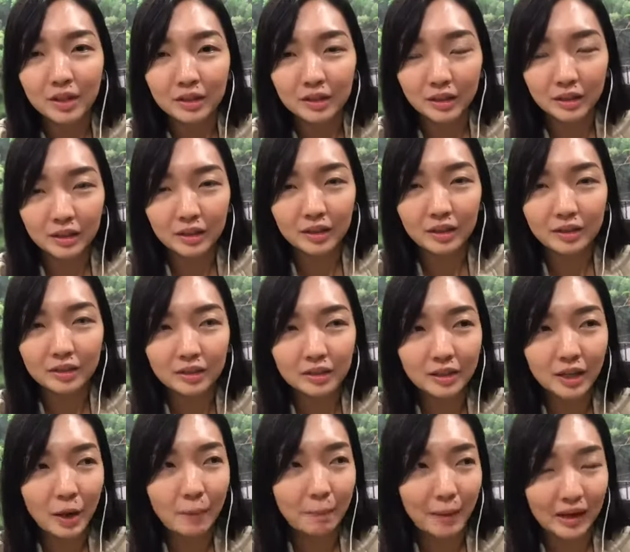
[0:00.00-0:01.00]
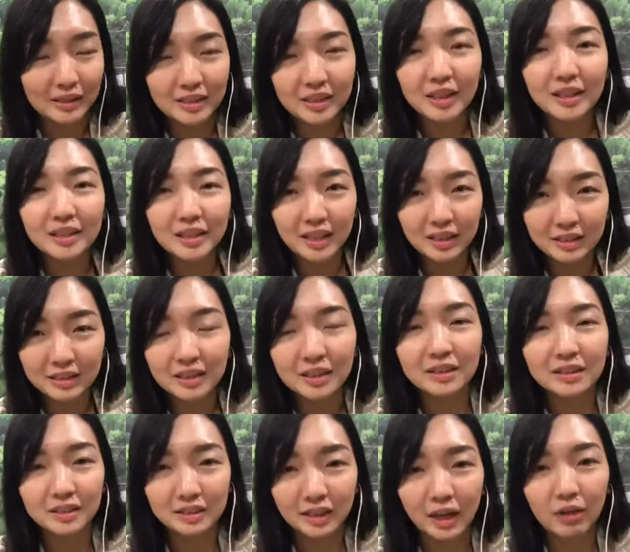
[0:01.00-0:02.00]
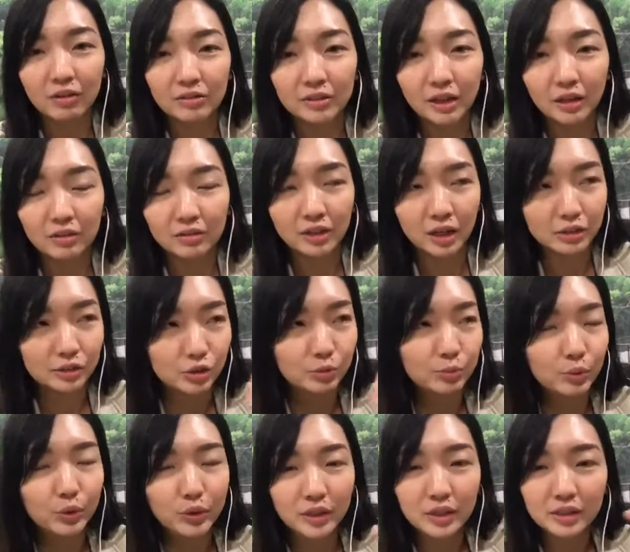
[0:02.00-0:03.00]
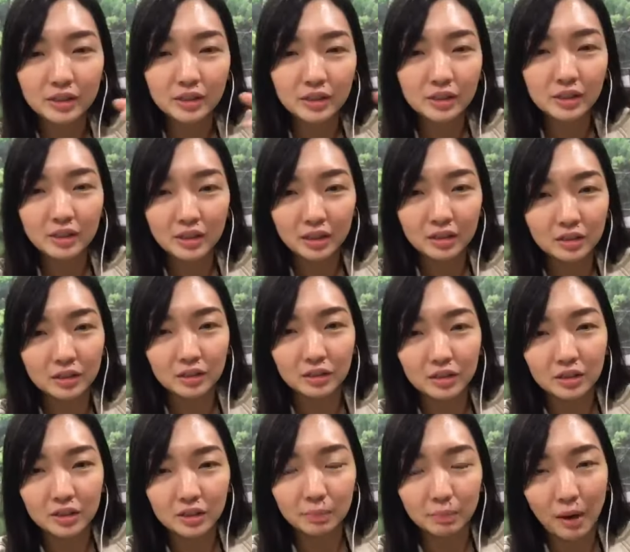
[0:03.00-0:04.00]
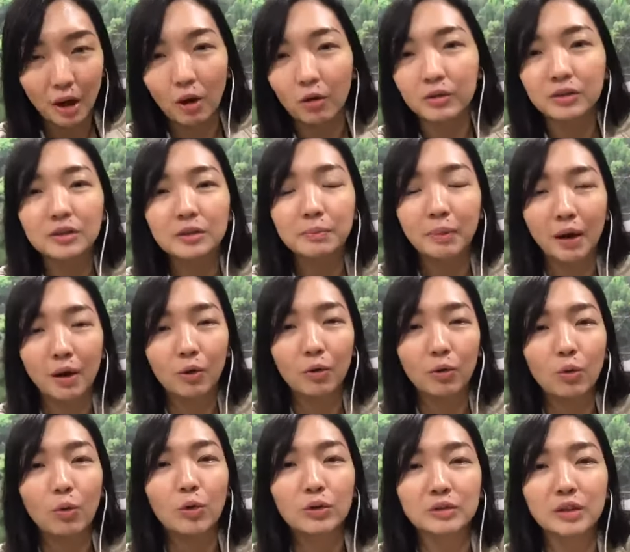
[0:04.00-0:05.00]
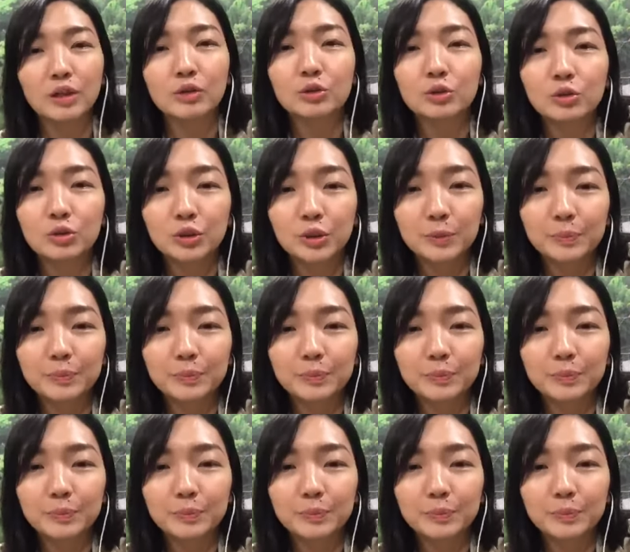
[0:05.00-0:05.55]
你要把这个炎症消掉，它就不一直这样子一直跑，一直跑扩散出去。